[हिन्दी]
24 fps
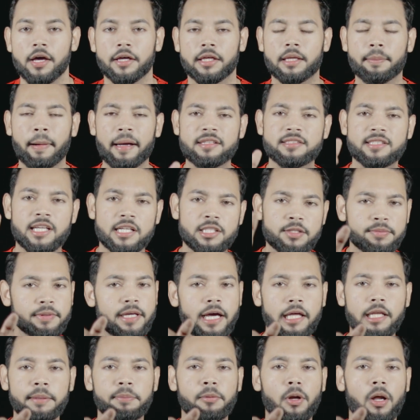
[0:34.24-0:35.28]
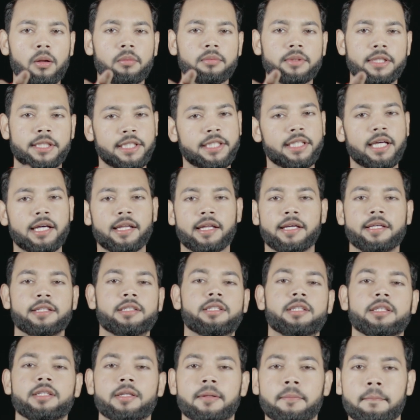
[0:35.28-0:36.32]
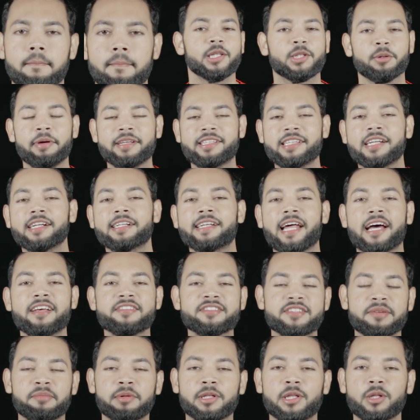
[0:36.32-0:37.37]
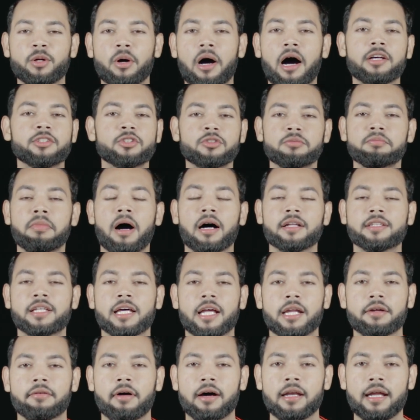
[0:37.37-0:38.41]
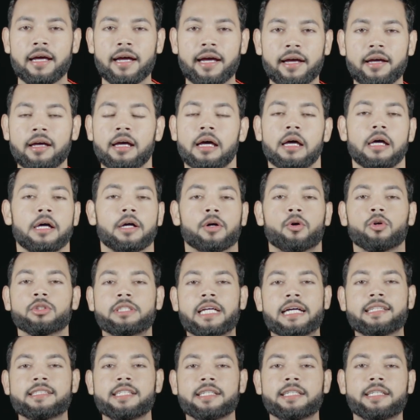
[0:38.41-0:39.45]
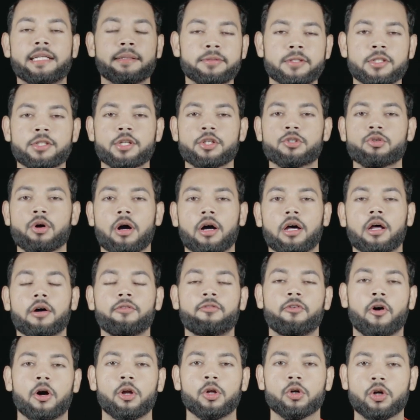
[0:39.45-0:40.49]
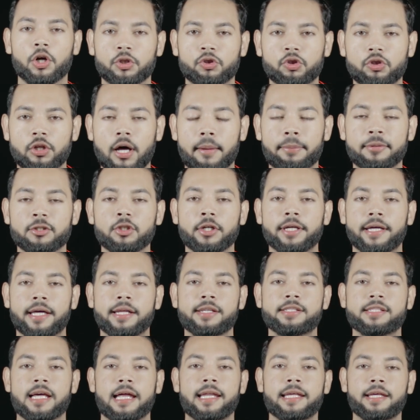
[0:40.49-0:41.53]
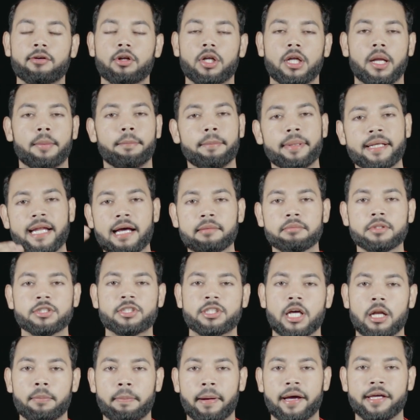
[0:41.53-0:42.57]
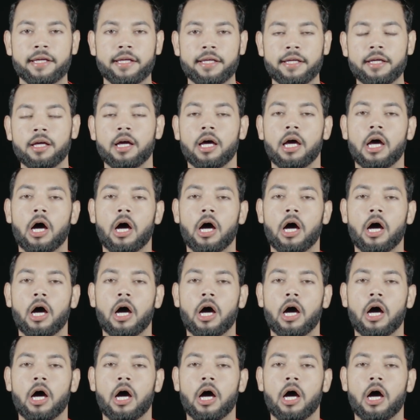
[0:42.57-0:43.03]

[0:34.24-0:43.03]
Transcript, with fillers: कि भाई सच में वाली प्रॉब्लम थी या नहीं थी तो बेसिकली टेंशन मतलब आज हम बात करने वाले हैं कुछ ऐसी टिप्स जिसको अगर आप फॉलो करते हो तो आपकी जो हेयर स्टाइलिंग है वो लंबे टाइम तक तो चल पाएगी